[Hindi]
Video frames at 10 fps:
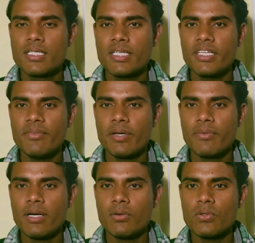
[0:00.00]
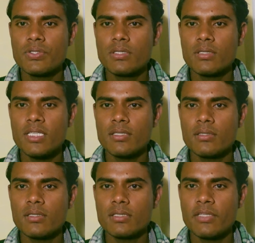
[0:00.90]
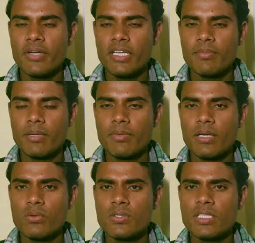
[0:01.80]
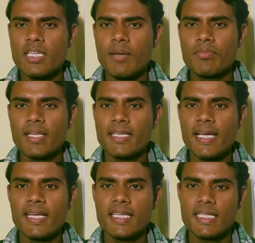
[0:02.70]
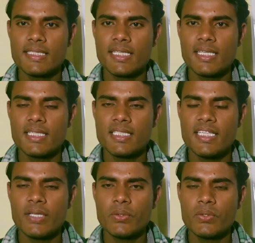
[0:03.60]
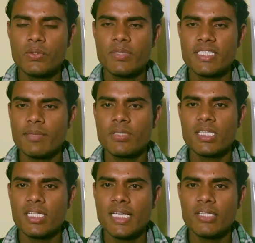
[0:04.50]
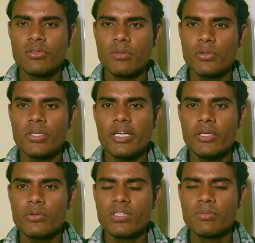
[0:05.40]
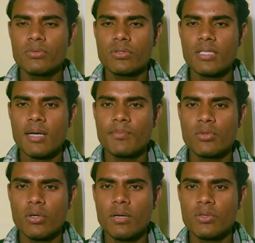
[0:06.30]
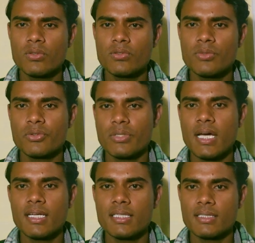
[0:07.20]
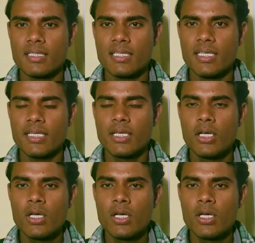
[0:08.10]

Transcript: सिक्सटीन फेब का उसकी सेवनटीन फेब का उसकी आप तैयारी कैसे करें जी हाँ दोस्तों वैसे आपकी तैयारी तो अब हो ही गई होगी अब आप थोड़ा बहुत उसमें सुधार कर सकते हैं